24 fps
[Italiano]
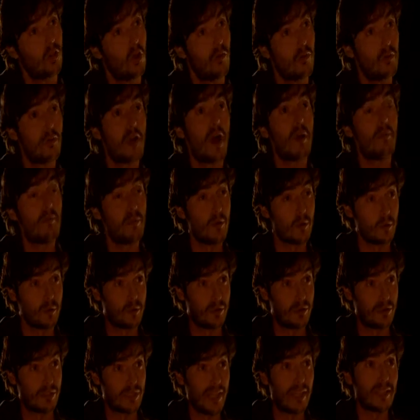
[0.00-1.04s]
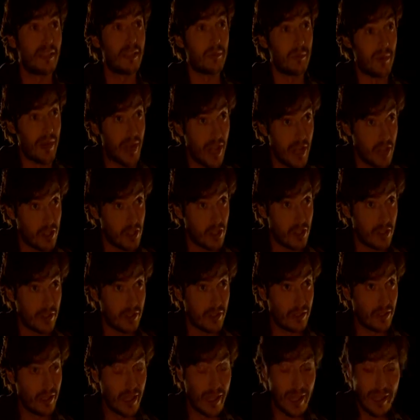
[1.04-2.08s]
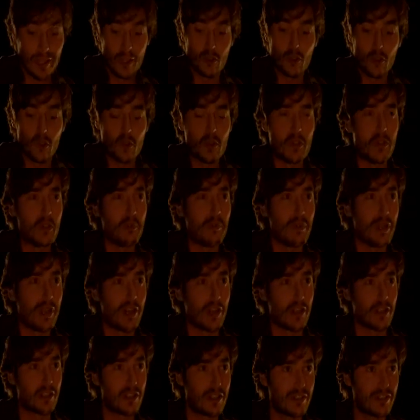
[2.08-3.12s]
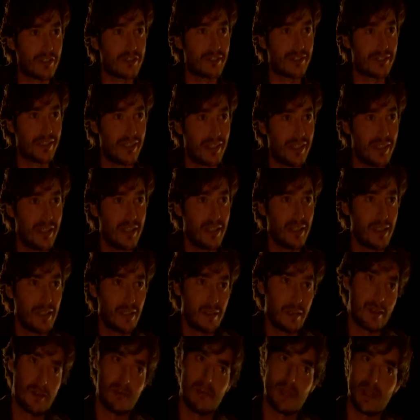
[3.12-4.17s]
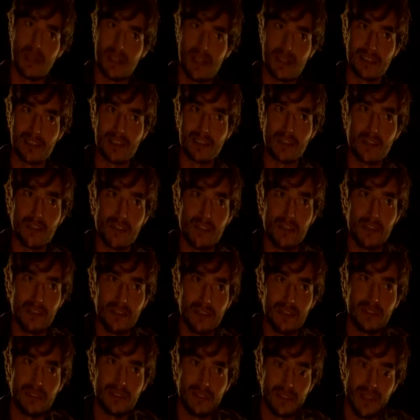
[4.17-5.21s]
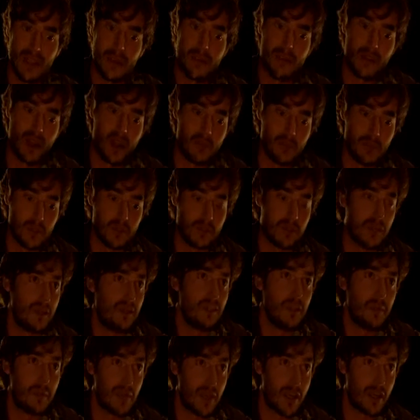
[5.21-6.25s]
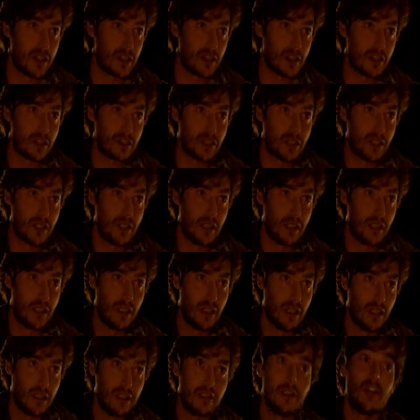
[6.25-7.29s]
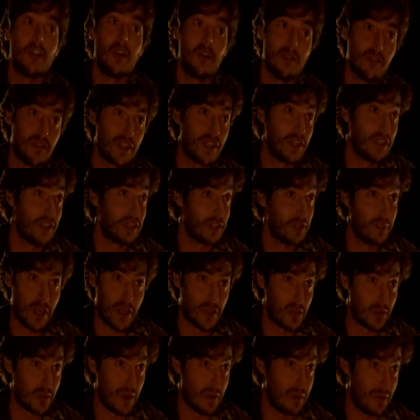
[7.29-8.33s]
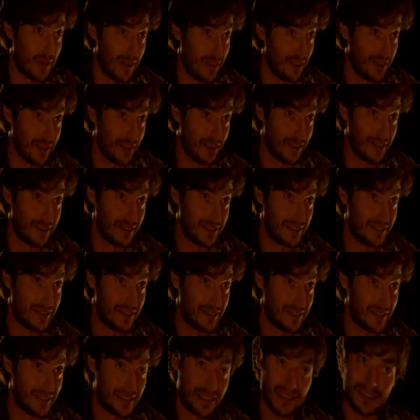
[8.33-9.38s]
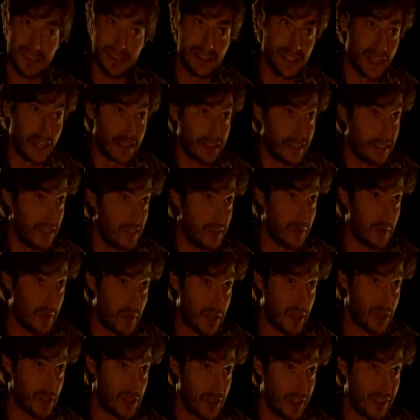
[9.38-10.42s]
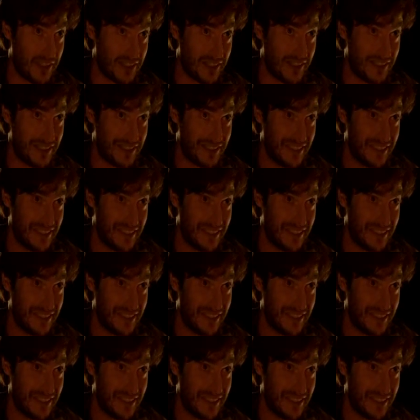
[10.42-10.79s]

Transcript: trovi una brutta che ti piace, che tu gli piaci. Perché sennò, se a quella brutta non gli piaci, ti conviene che ti piace una bella, se si tratta di non piacere.